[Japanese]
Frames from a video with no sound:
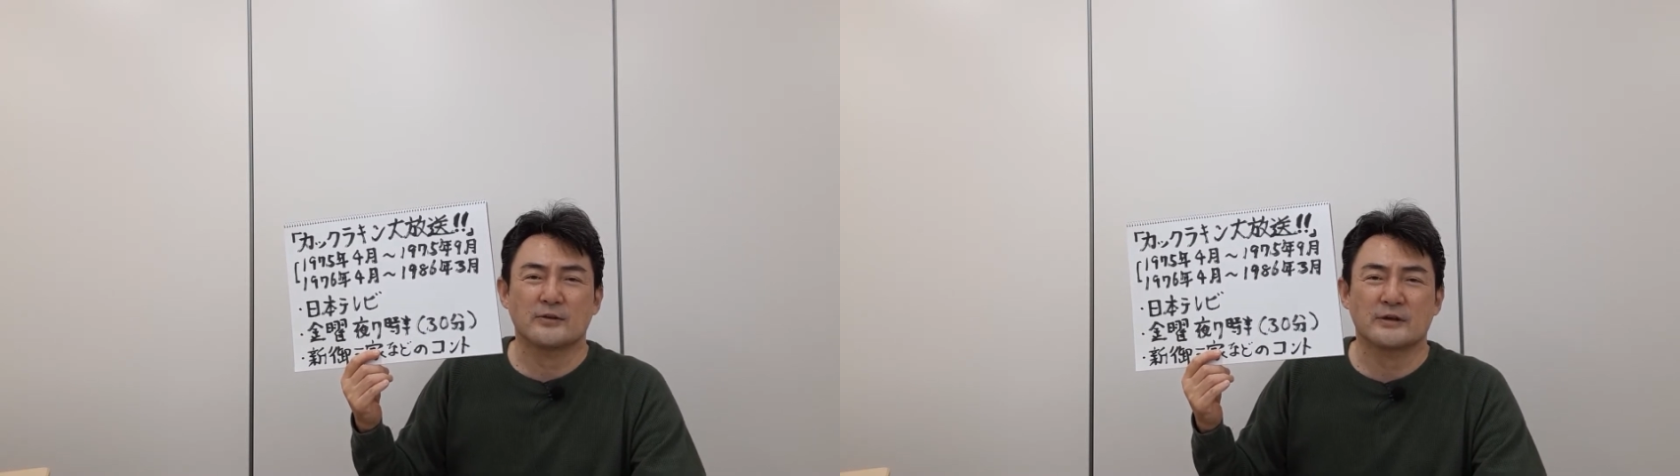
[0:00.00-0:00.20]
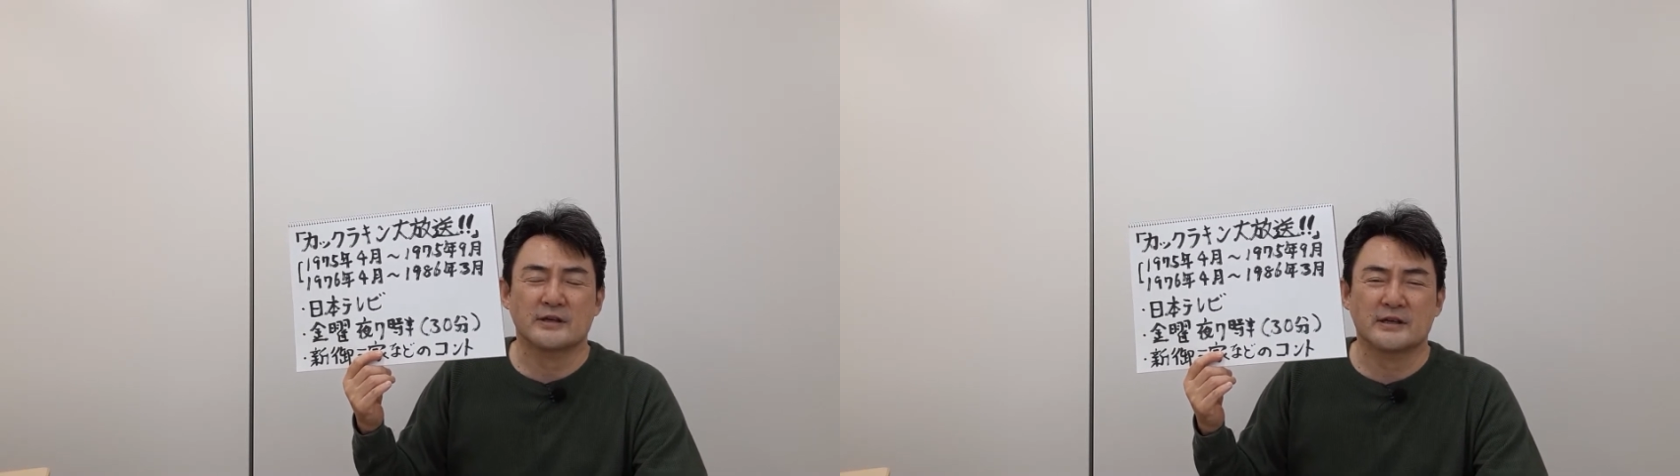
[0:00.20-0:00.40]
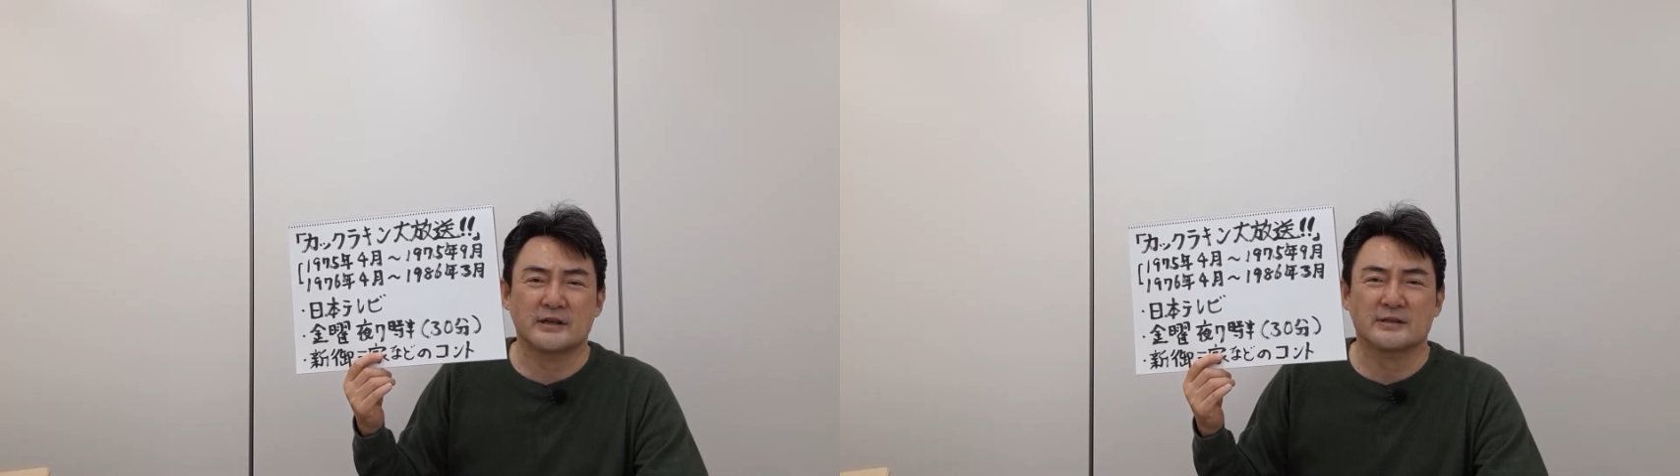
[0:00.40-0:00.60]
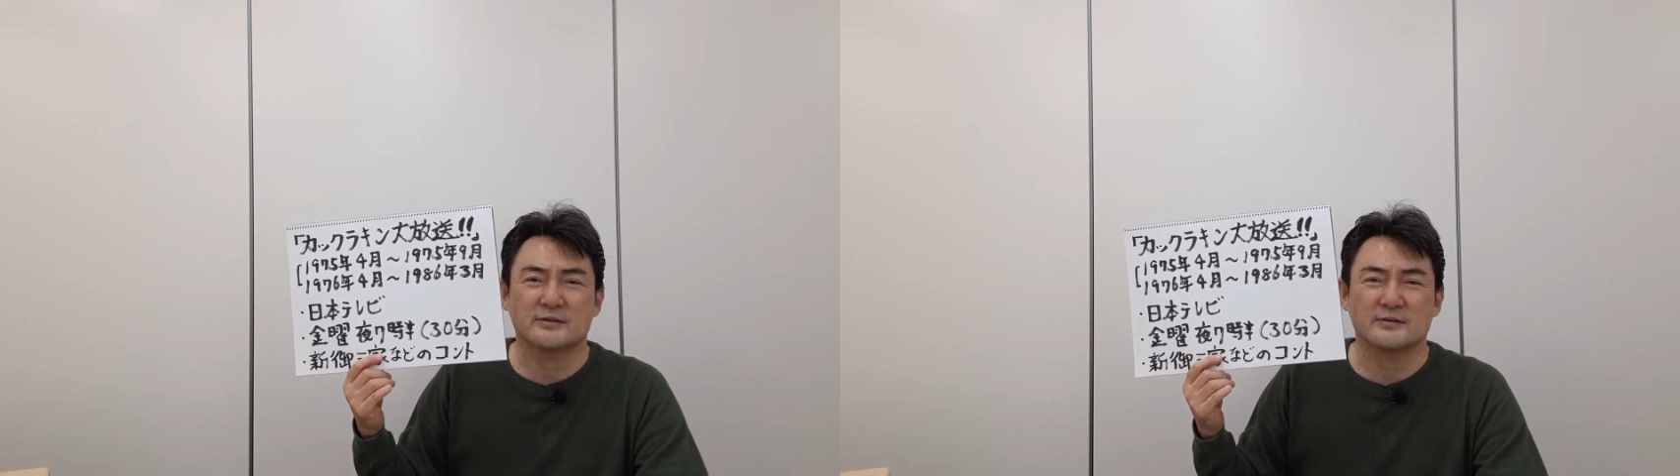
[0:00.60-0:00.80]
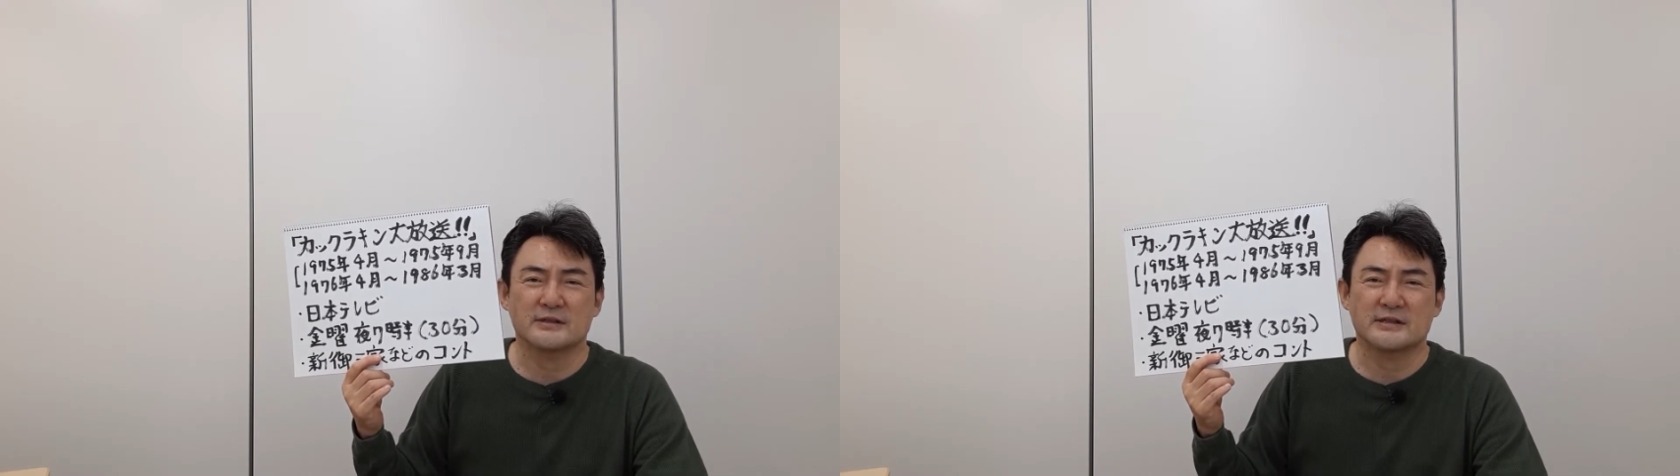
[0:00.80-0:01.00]
うな気がす
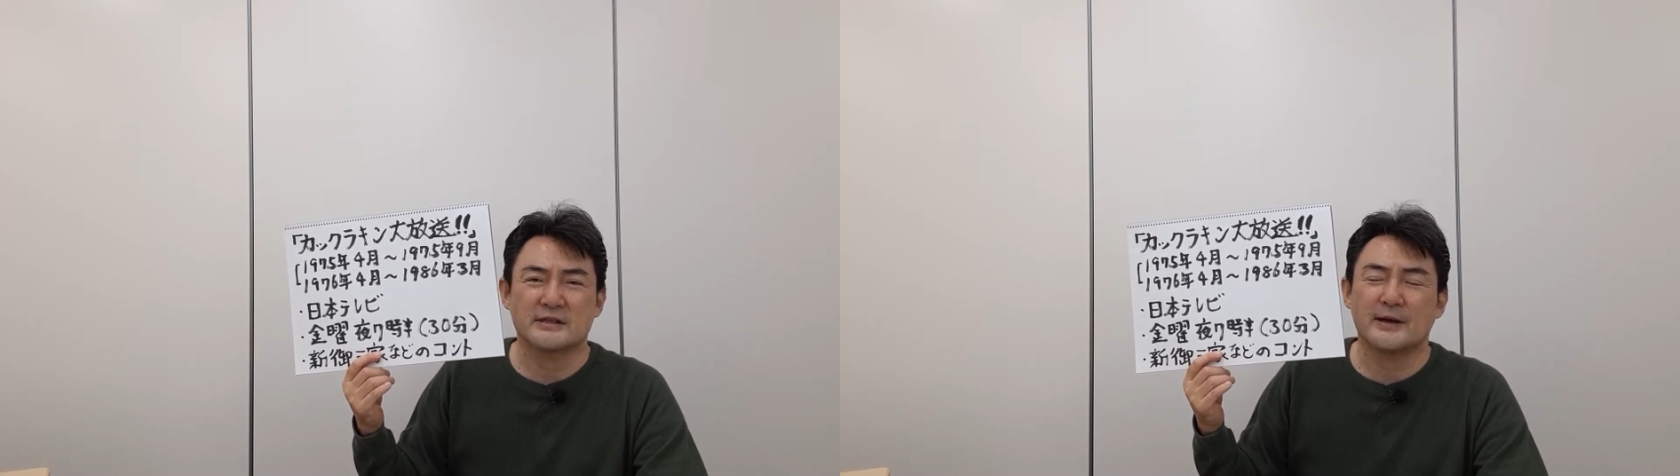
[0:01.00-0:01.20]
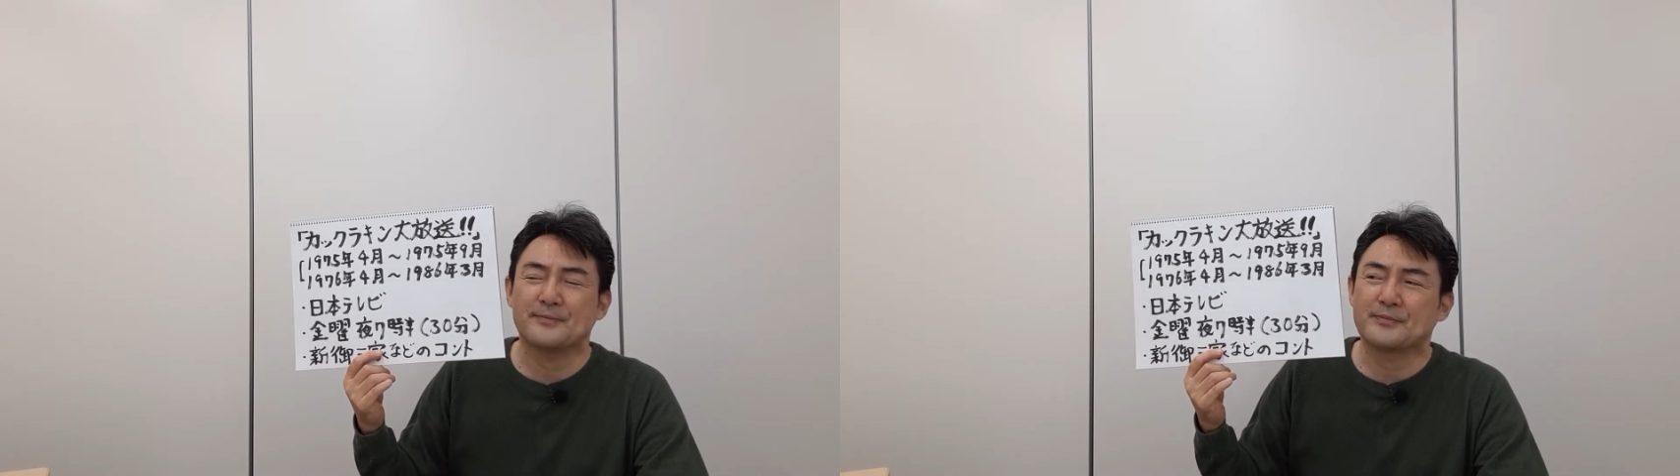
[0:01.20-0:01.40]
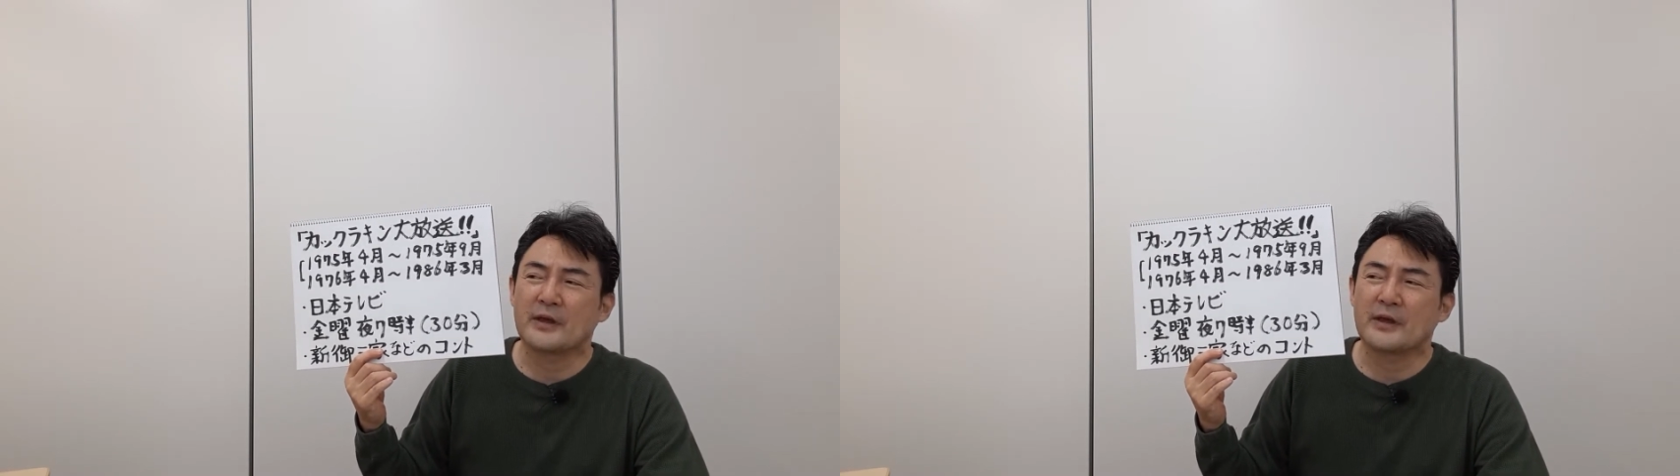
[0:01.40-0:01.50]
るんですが